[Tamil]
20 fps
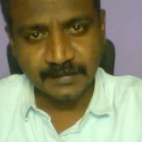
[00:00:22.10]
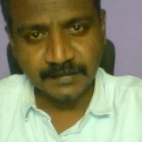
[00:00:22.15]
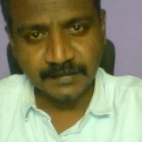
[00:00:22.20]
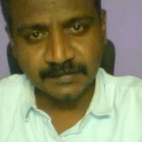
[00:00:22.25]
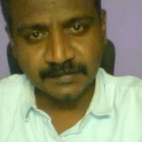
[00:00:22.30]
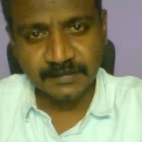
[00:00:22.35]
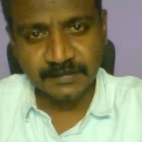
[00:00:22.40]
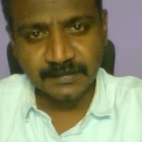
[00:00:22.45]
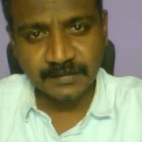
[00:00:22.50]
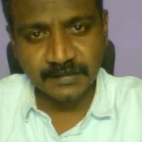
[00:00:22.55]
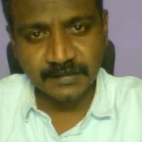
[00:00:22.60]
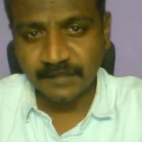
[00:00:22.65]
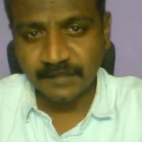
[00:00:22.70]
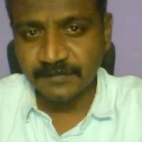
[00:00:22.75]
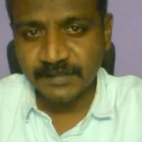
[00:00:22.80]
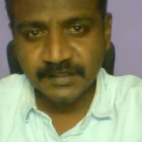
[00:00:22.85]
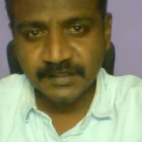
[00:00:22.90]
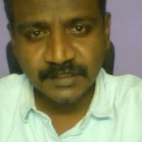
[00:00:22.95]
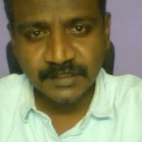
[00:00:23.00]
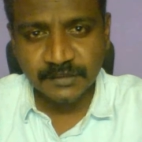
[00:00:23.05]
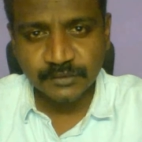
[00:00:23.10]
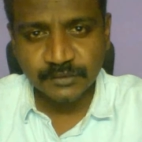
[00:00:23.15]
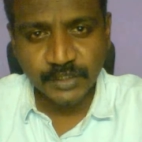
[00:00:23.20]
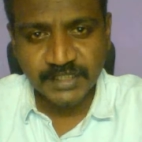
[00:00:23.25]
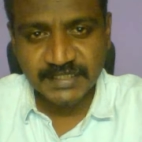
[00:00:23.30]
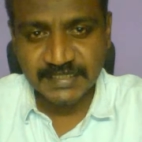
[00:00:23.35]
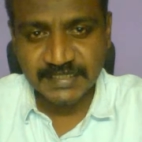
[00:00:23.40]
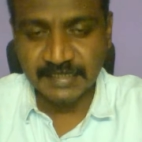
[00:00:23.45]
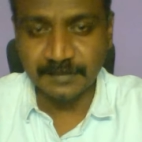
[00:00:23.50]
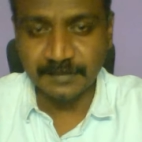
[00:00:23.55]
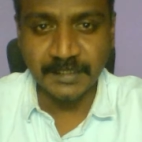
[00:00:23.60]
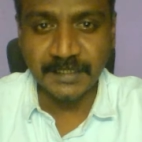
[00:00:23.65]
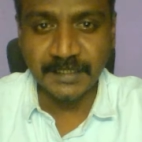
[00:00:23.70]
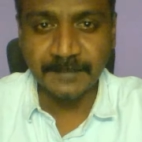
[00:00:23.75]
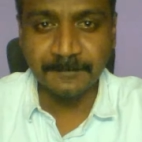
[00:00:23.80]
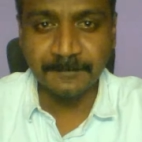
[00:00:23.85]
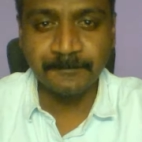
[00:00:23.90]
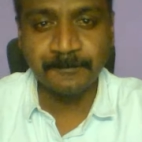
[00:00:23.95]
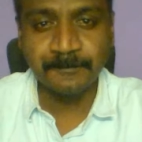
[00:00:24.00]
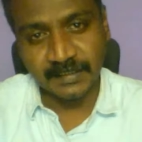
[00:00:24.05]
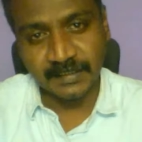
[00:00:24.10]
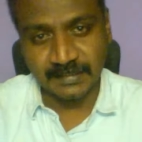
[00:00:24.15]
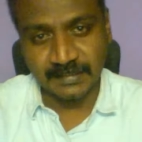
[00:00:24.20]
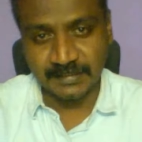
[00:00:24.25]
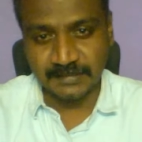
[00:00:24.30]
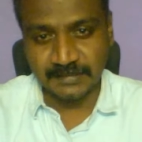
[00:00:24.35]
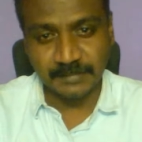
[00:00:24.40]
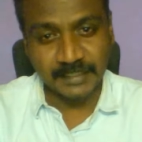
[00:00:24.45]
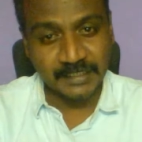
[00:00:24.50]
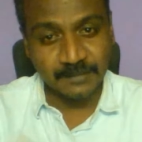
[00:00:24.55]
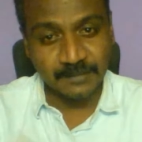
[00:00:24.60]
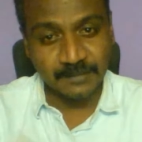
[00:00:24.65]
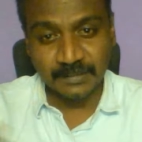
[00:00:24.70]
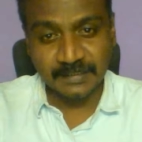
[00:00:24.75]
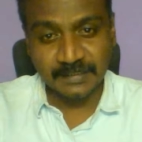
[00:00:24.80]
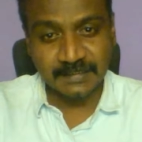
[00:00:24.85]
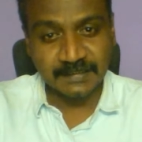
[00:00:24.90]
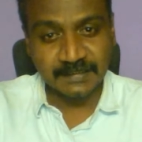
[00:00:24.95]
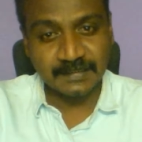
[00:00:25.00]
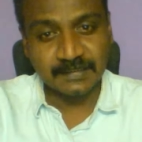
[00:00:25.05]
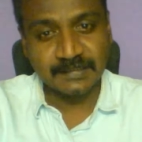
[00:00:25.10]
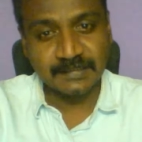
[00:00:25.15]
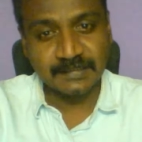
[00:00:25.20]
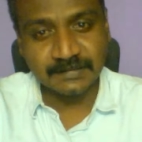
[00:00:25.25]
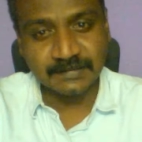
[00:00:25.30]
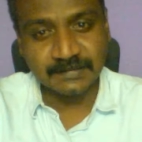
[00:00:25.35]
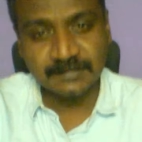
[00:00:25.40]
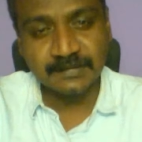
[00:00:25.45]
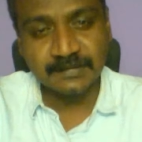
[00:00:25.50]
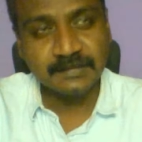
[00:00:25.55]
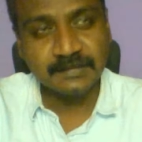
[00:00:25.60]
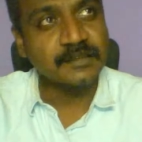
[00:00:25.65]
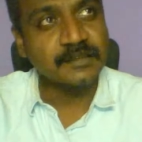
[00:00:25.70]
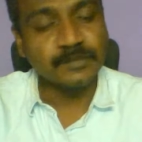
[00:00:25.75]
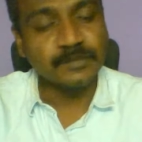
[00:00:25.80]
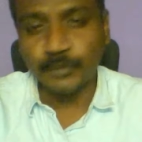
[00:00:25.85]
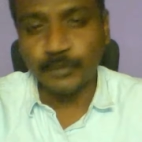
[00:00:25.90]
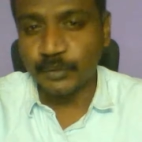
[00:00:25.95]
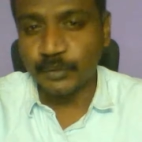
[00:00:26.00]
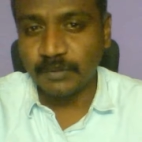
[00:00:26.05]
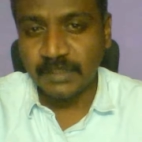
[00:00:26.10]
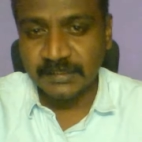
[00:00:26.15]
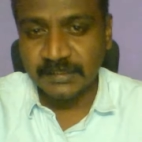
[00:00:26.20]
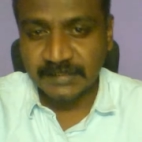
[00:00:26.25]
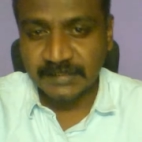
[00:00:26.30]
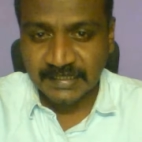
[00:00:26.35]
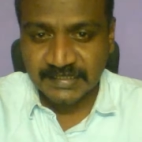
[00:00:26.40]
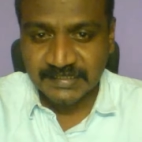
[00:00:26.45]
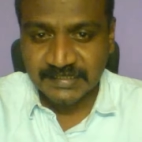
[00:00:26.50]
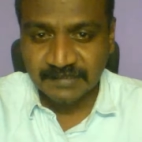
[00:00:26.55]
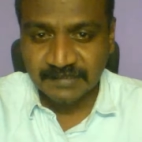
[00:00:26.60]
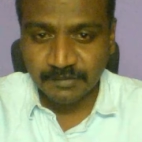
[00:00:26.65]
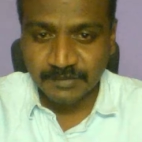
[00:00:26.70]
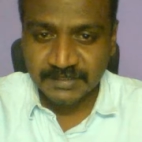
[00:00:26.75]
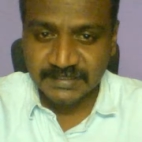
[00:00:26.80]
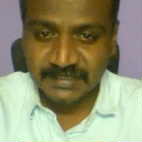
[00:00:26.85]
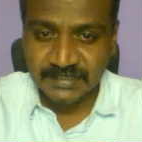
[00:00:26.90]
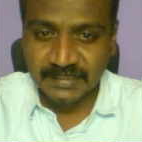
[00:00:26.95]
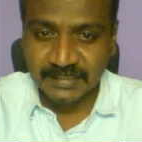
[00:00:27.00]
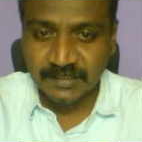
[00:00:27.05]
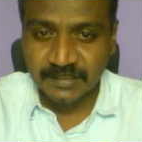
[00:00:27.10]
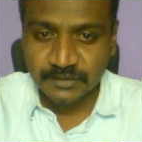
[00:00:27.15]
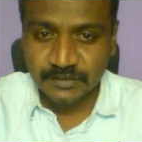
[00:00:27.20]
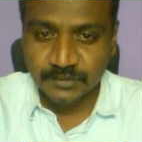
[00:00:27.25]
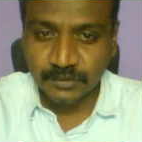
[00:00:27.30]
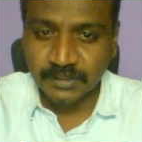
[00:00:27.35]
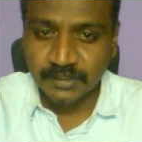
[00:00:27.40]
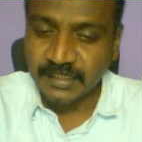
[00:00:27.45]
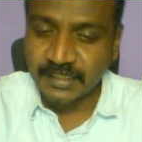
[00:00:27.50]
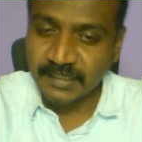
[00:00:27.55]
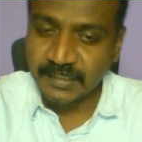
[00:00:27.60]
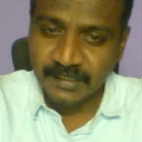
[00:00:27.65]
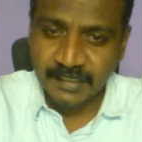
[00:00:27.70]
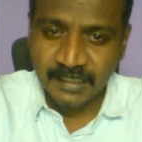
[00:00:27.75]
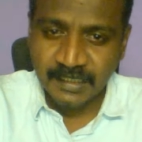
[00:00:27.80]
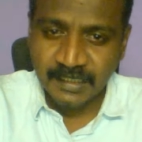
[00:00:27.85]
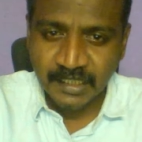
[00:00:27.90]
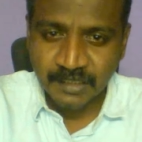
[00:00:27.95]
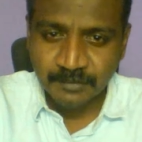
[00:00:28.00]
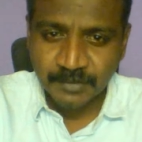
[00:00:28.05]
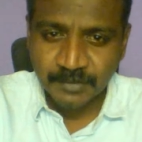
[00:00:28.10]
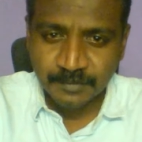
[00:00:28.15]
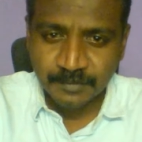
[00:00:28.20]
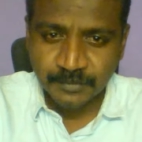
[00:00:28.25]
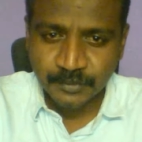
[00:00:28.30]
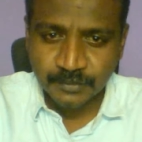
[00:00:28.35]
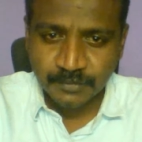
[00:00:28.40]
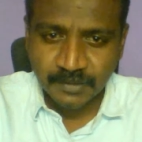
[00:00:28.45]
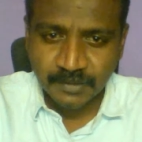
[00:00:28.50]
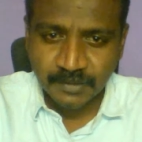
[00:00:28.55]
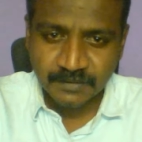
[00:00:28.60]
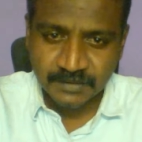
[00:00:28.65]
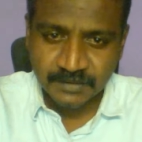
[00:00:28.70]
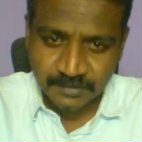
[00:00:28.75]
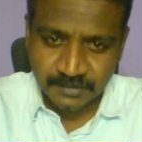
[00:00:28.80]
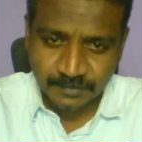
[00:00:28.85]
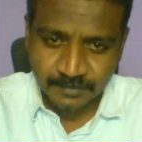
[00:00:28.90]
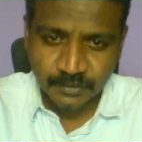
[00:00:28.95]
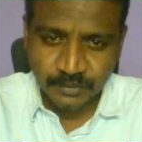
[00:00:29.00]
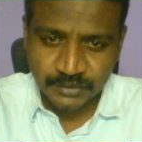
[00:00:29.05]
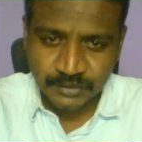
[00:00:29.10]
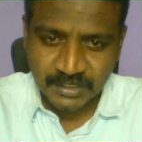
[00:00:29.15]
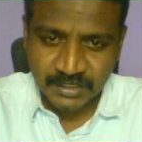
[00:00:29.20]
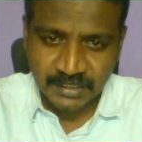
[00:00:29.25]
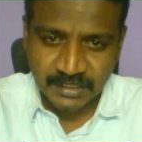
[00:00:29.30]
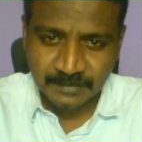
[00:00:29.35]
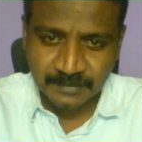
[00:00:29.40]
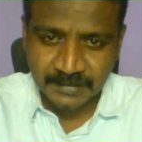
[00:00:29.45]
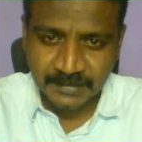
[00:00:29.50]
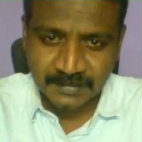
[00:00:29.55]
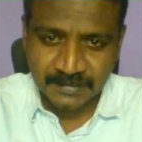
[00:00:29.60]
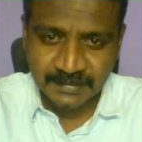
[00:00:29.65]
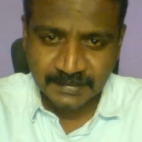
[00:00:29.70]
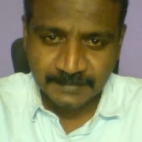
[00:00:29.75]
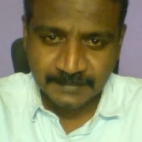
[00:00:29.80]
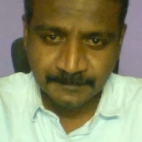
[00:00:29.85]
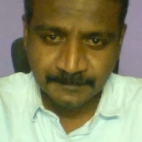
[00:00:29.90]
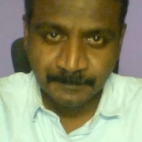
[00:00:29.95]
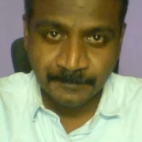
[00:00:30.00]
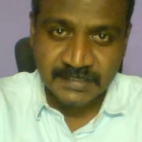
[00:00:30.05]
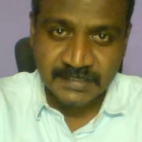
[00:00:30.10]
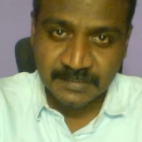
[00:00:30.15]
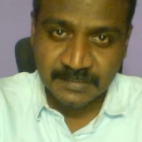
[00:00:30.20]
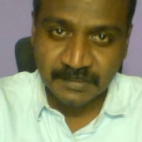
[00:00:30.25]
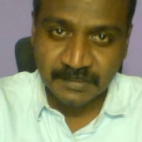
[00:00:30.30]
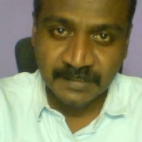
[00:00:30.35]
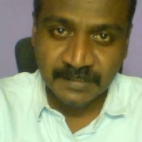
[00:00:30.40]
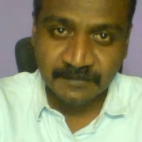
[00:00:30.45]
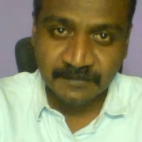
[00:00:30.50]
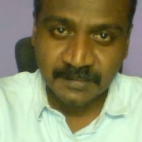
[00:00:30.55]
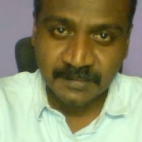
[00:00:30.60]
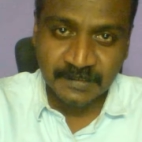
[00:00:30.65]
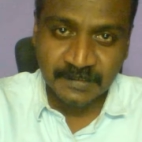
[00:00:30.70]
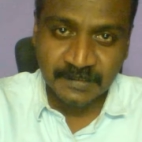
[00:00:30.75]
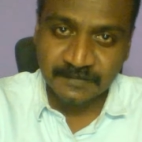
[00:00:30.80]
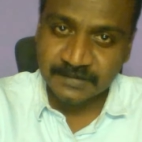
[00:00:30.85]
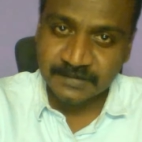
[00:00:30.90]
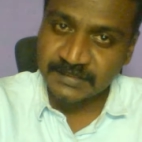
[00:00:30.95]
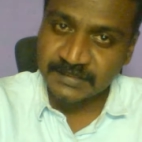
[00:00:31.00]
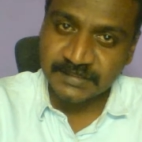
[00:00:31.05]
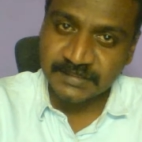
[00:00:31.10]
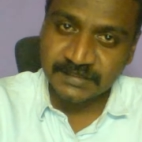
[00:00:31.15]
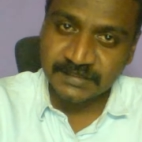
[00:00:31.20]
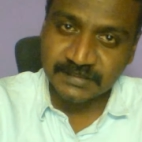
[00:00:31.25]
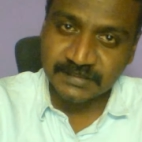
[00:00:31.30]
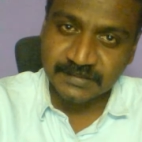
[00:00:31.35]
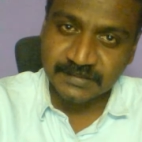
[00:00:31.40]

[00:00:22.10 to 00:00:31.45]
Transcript: இந்த ரவீந்திரன் துரைசாமி பயில்வான் ரகநாதன் பொதுவாக அந்த அரசியல் விமர்சகர்னு சொல்லிக்கிற எல்லாருமே பொதுவாக வந்து இப்போ கொஞ்ச நாளாக பார்த்தா சீமானவர்களை வந்துட்டு